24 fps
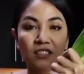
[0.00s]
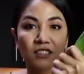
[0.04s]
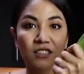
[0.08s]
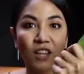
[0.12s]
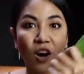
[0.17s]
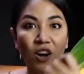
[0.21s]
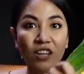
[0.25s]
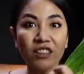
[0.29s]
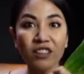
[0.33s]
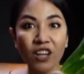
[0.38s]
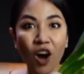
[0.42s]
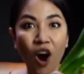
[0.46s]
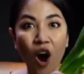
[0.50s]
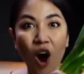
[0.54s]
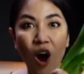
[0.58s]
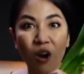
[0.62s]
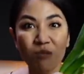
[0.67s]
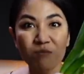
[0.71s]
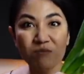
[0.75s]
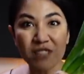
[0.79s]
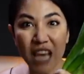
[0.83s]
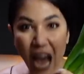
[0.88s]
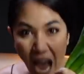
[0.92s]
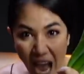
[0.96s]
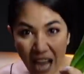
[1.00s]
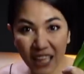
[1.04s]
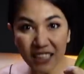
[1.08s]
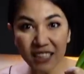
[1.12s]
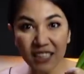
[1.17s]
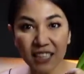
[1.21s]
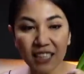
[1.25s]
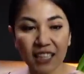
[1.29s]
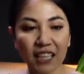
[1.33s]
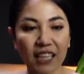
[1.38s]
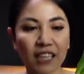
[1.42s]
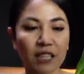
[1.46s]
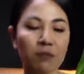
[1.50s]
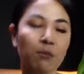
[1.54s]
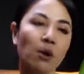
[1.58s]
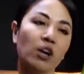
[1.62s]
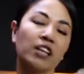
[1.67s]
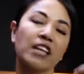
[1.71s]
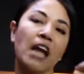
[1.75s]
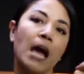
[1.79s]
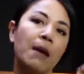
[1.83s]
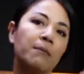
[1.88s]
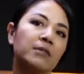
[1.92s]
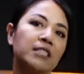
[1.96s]
ต้นหอมยักษ์นะคะอันนี้มอส
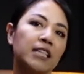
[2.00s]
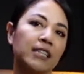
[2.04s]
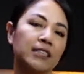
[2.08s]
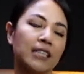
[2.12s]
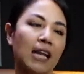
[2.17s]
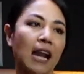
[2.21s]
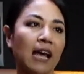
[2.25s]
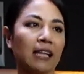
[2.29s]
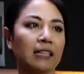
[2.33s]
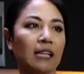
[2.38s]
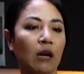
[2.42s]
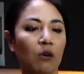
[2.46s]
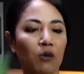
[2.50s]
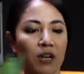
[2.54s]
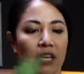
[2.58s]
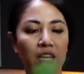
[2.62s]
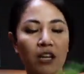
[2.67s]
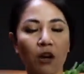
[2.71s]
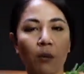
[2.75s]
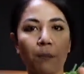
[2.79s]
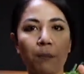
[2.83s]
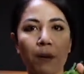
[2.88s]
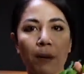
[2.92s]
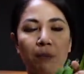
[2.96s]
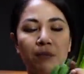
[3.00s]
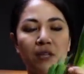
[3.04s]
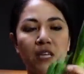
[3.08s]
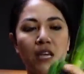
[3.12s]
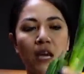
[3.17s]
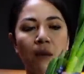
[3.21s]
ได้มาจากตลาดเกาหลีลองเปรียบเที